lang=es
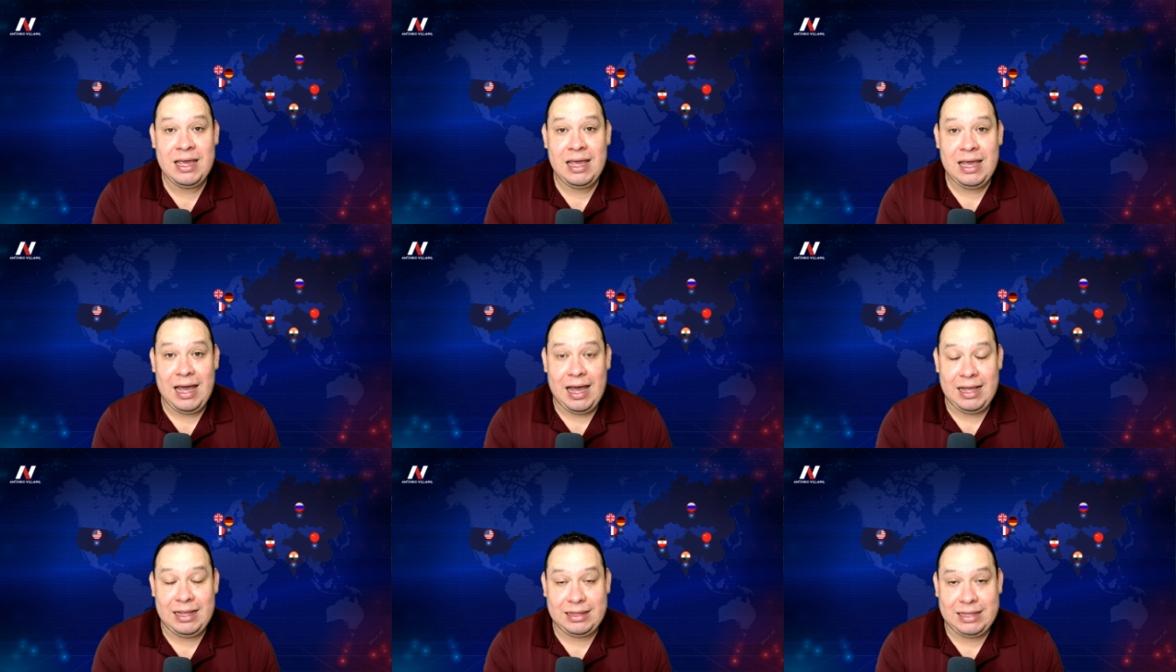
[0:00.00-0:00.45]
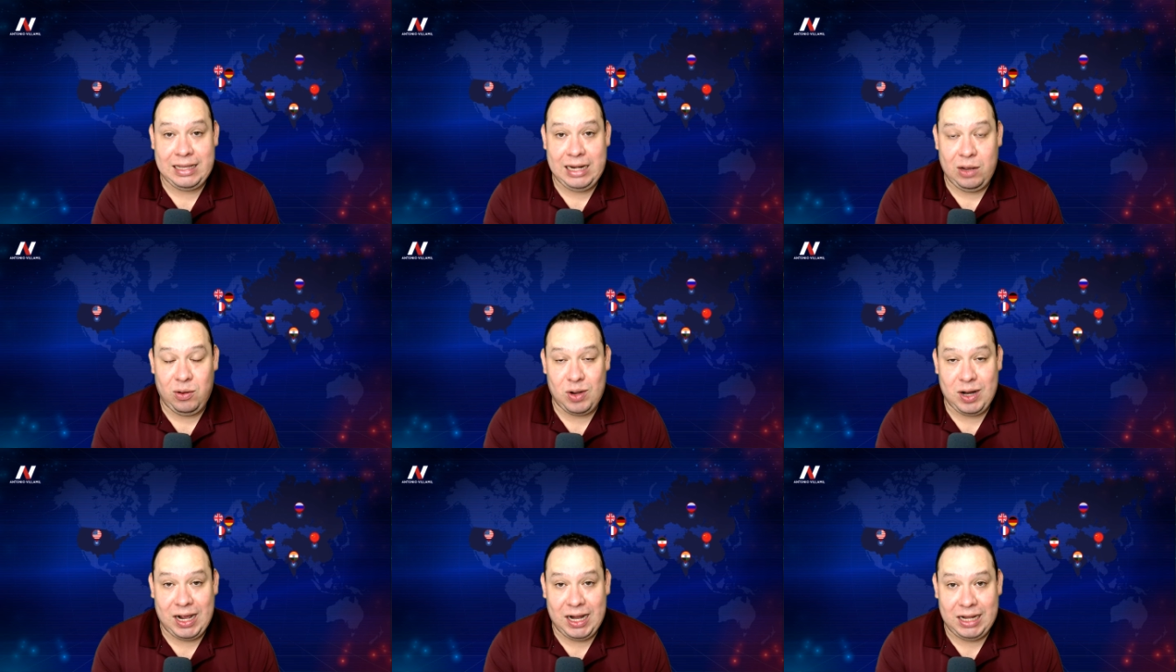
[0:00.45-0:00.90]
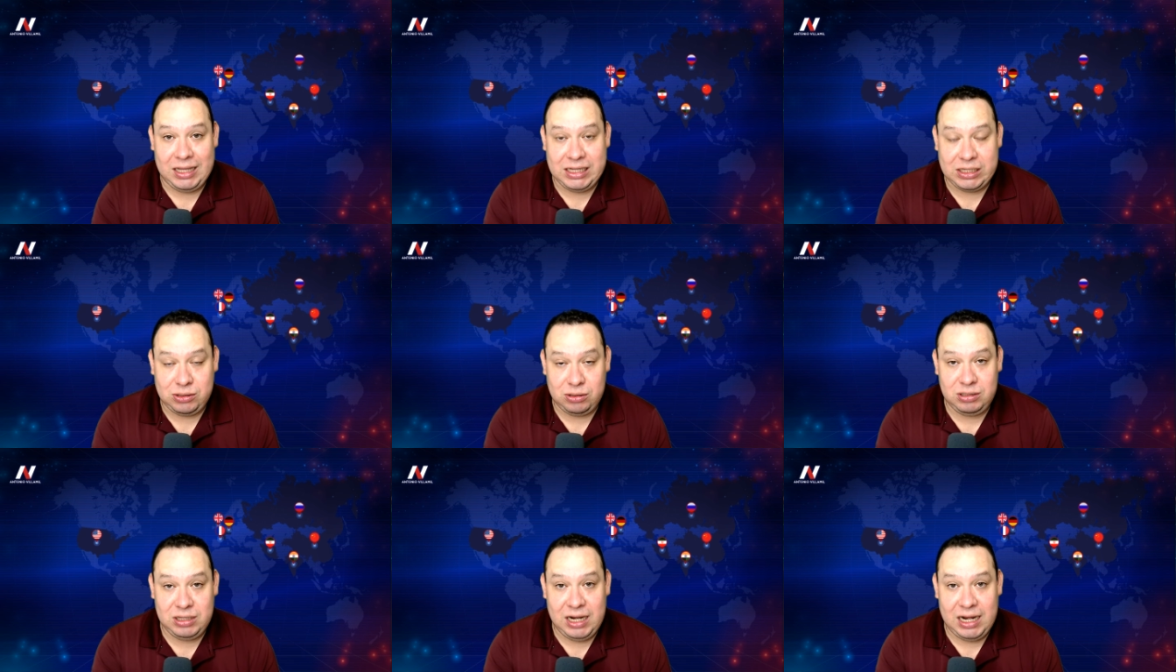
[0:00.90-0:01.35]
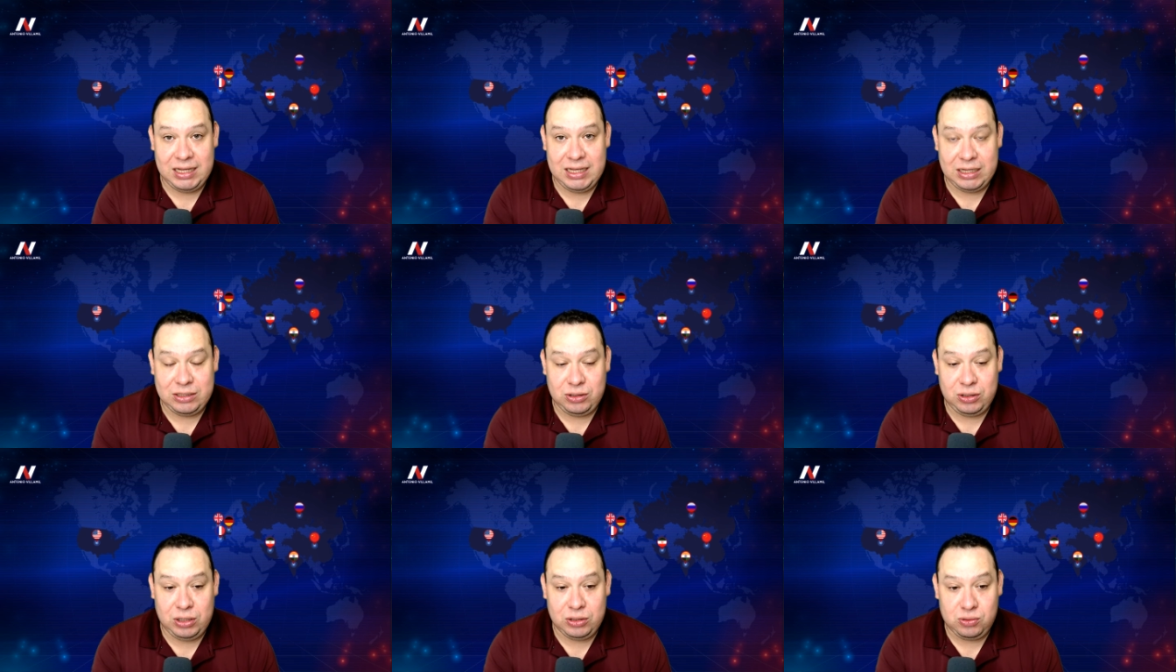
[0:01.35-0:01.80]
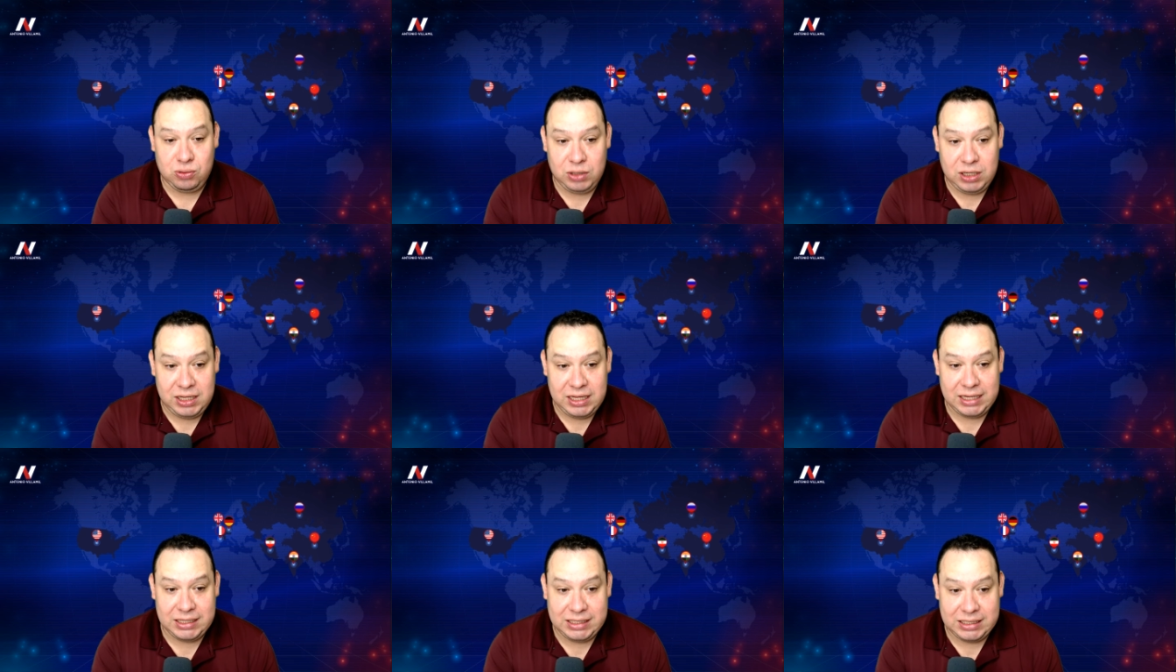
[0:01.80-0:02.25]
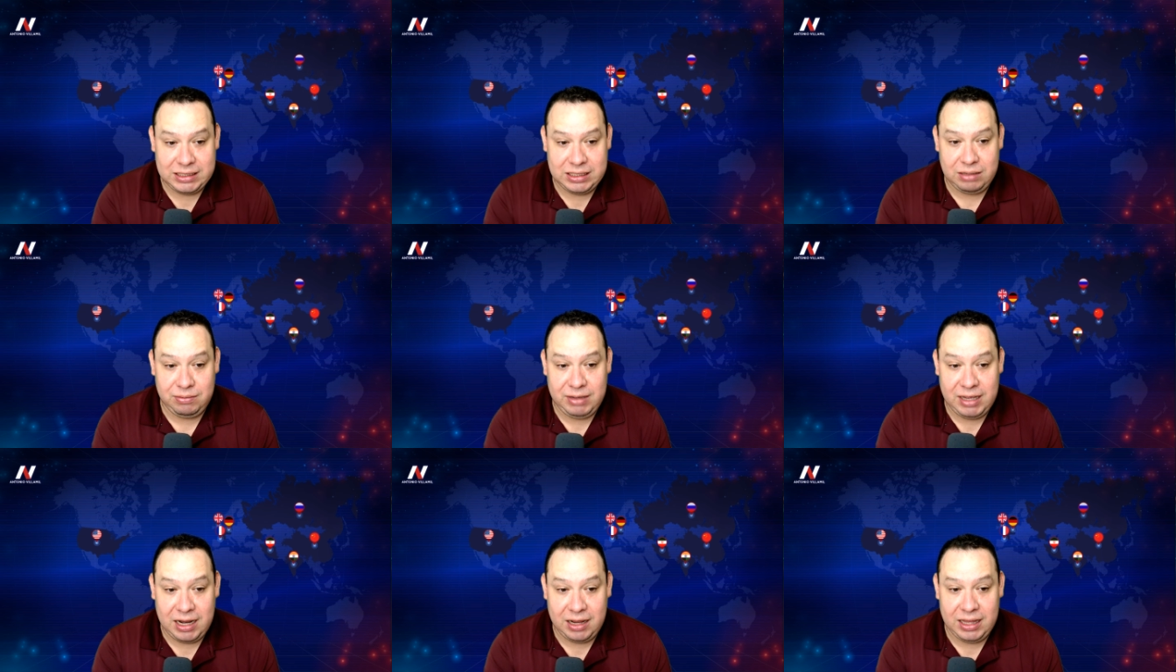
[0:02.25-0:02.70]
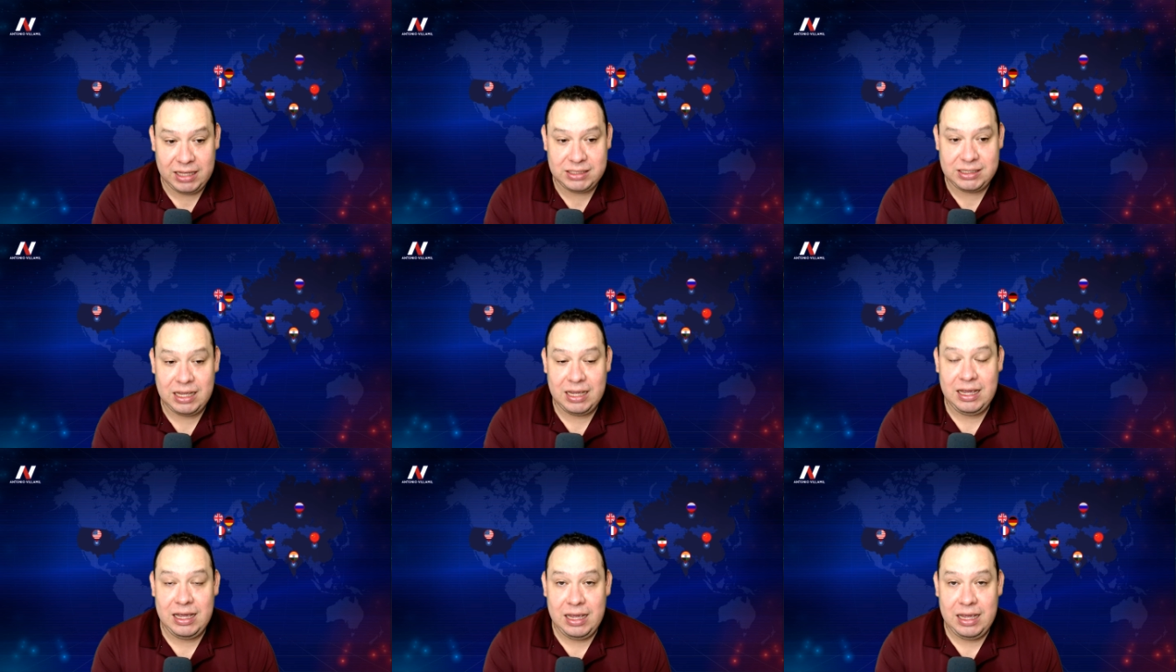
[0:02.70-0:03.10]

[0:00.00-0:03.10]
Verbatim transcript: ante la Organización de las Naciones Unidas este viernes